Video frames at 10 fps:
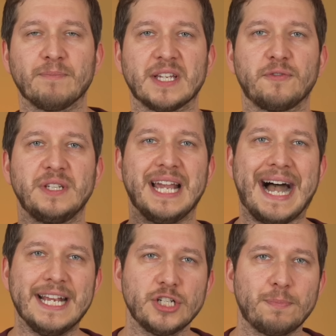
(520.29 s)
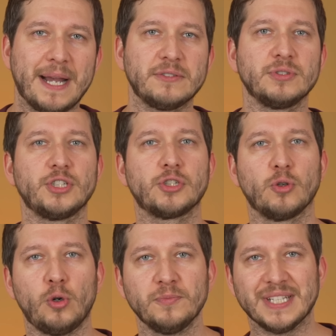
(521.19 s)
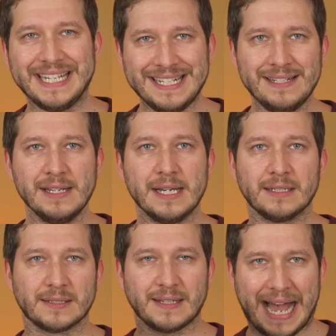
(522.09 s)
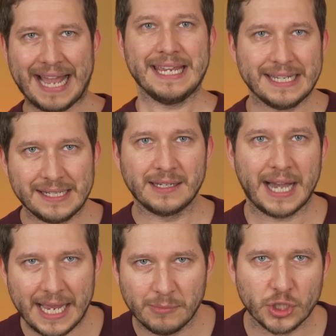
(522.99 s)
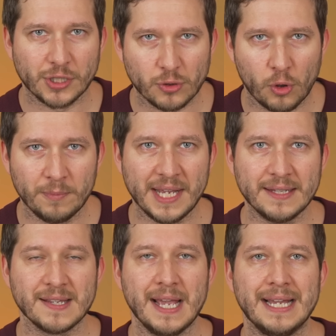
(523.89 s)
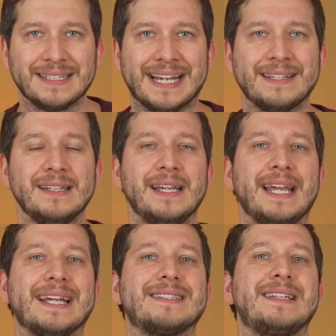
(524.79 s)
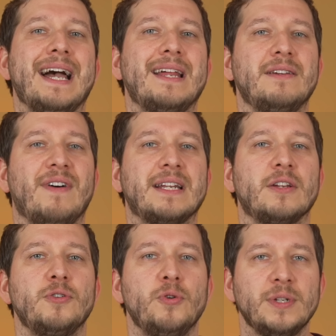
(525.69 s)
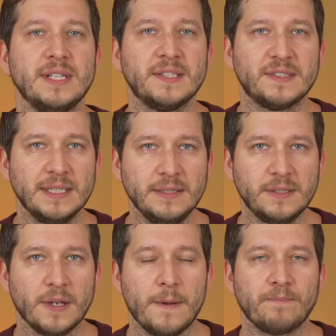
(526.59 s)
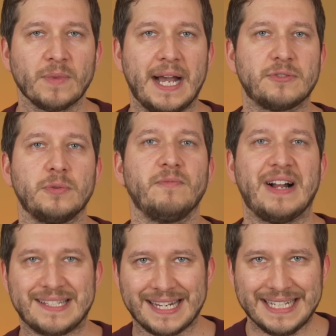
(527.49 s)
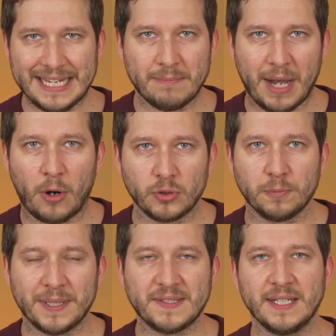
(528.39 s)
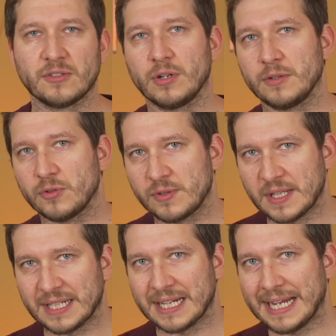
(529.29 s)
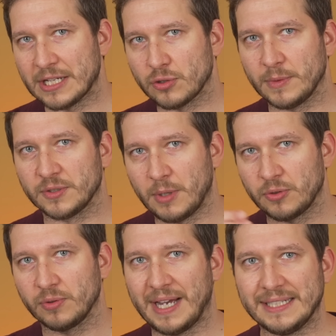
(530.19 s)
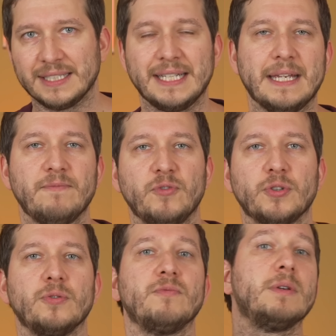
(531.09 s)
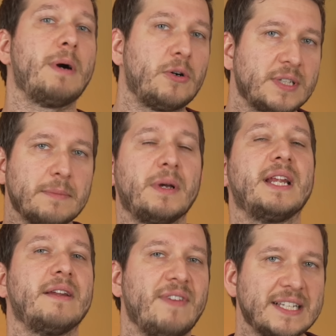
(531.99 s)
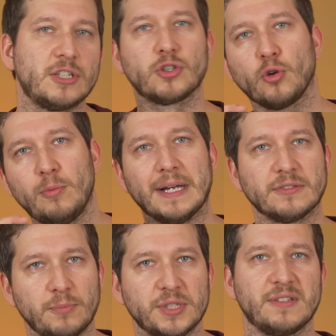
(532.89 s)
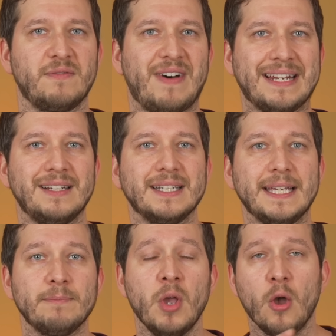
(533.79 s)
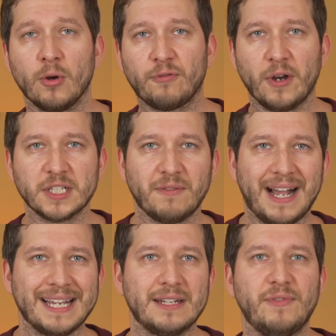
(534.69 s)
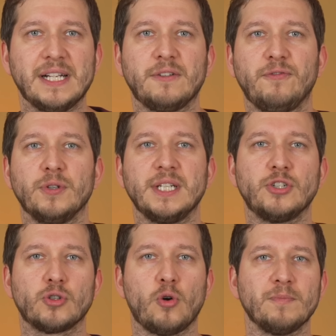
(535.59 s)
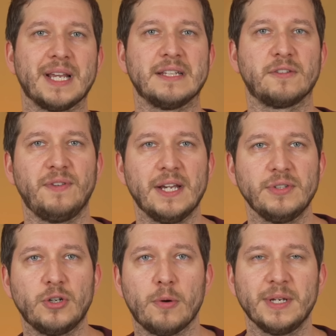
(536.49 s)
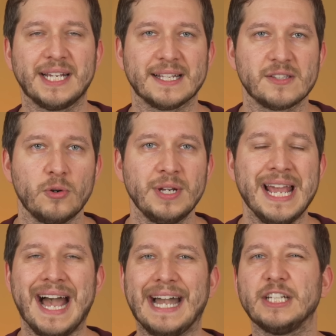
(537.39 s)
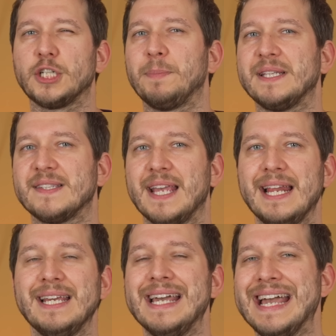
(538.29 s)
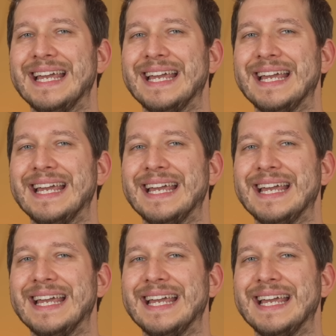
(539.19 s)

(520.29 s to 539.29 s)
dass für die Einspeisung des Stroms in das eigene heimische Stromnetz dann externe Wandler nötig sind. Also, weil es ja nicht im Auto passiert, sondern sozusagen der Gleichstrom aus dem Auto weitergegeben wird und im Haus hat man da einen Wechselstrom, also muss es einen Wandler geben. Und Volkswagen entwickelt für den Stromtransfer und die Kommunikation eine spezielle